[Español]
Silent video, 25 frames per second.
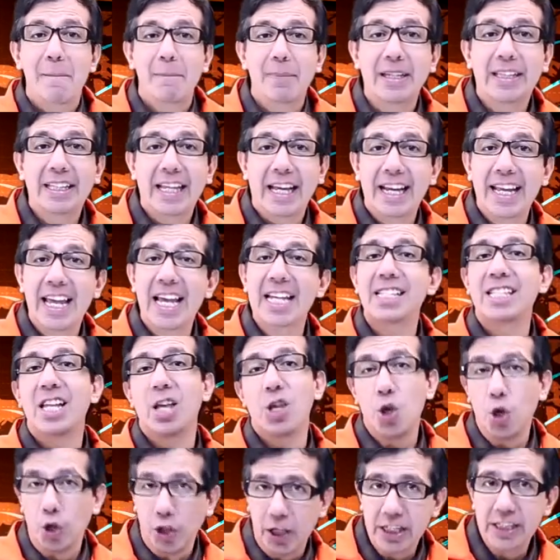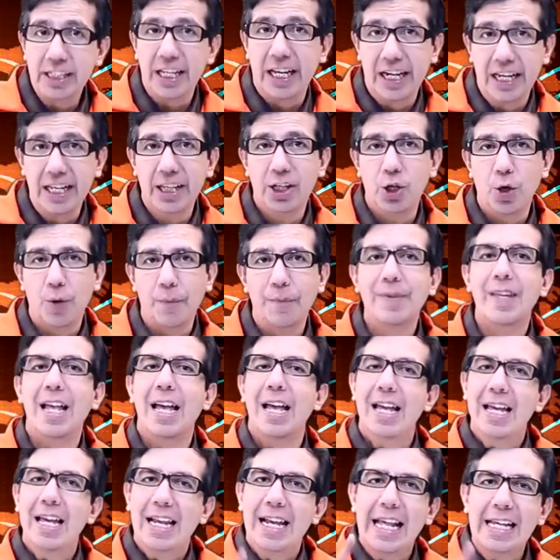Baterías de iones de litio
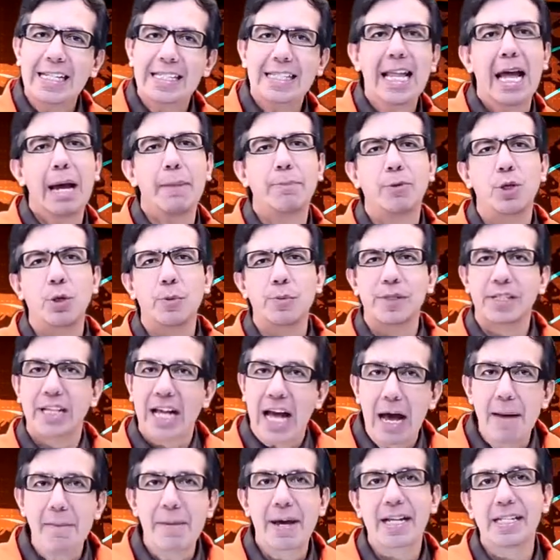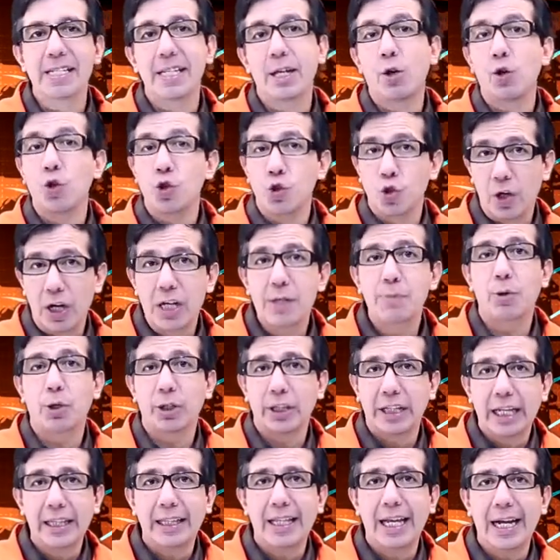las laptops, cámaras y consolas
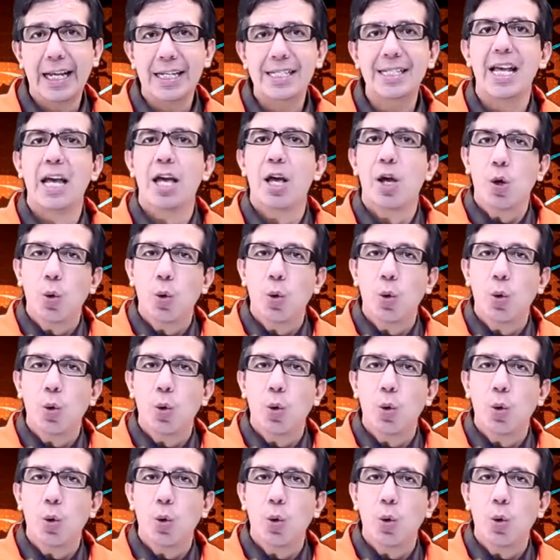portátiles